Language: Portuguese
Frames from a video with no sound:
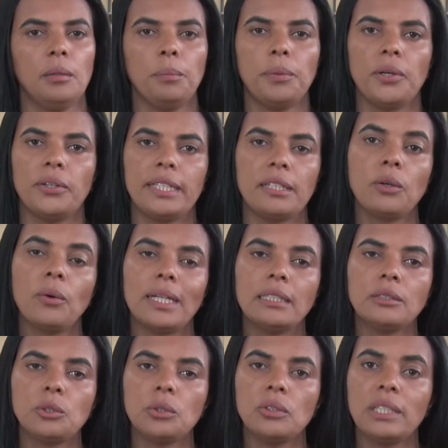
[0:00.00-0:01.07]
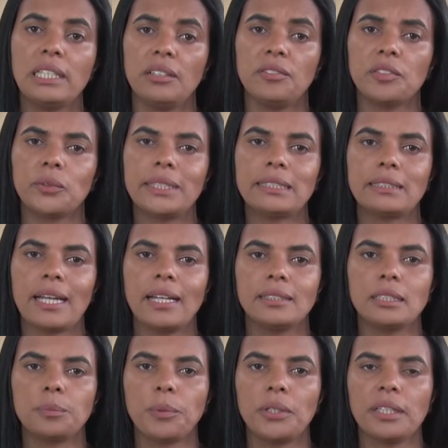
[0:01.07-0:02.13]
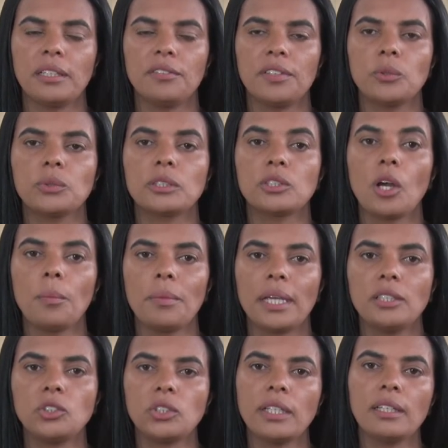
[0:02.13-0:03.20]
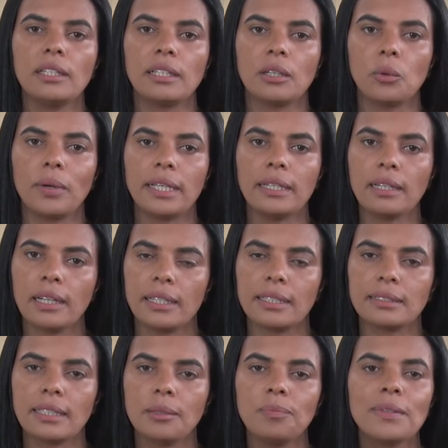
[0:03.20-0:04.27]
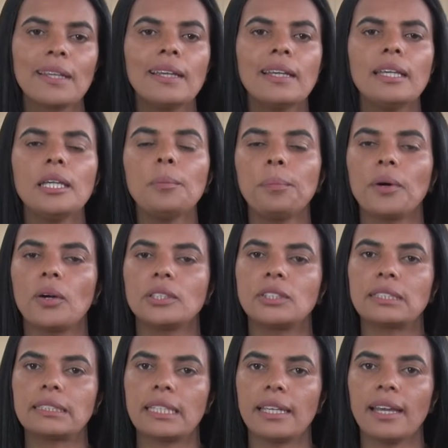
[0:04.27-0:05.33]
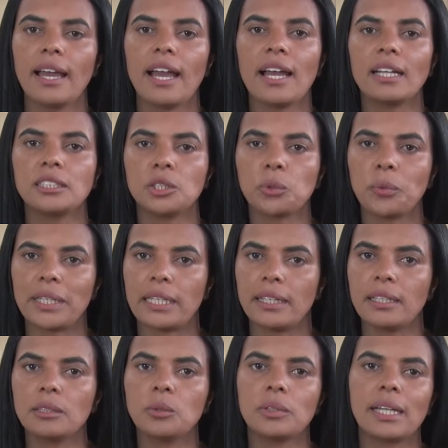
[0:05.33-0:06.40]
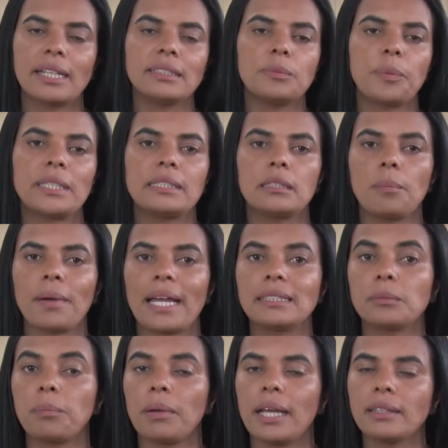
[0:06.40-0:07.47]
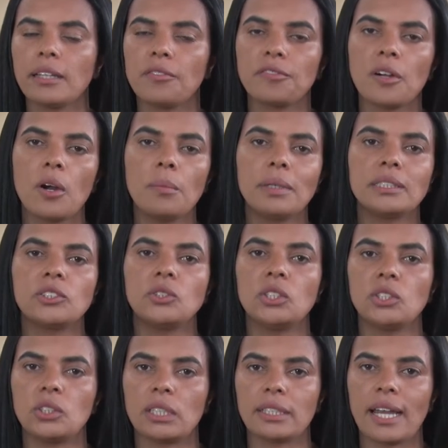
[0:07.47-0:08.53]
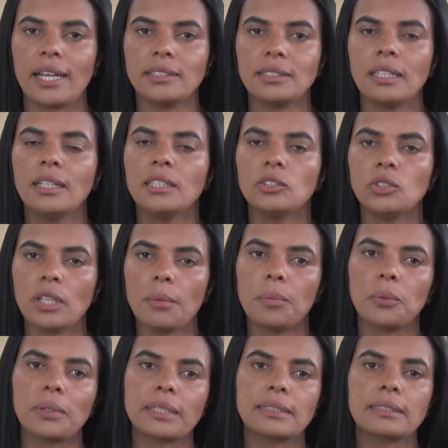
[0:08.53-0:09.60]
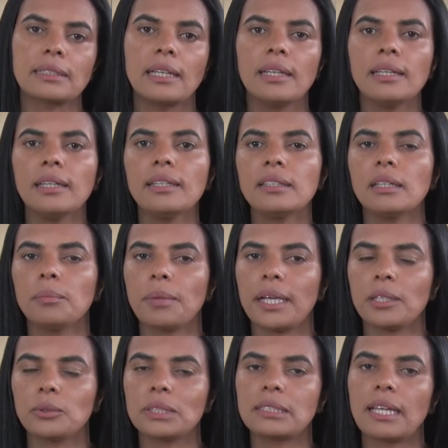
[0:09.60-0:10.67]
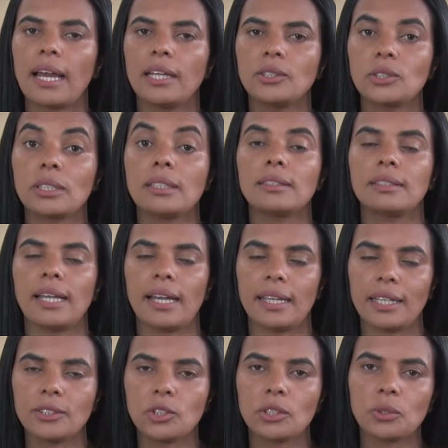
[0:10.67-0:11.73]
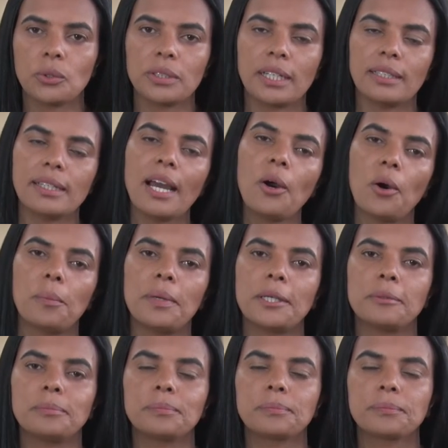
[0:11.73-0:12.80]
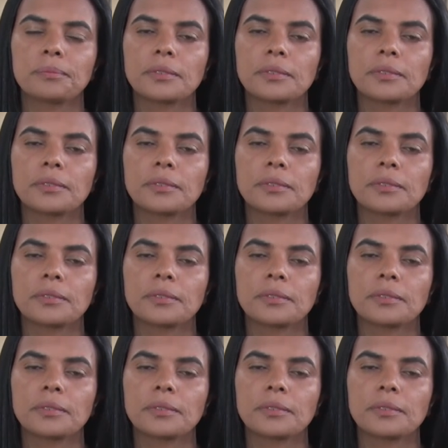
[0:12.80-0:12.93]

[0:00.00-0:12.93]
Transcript: Por enquanto, o livro está disponível somente em língua inglesa e pode ser adquirido nas principais plataformas digitais de e-books e também no site da editora da obra.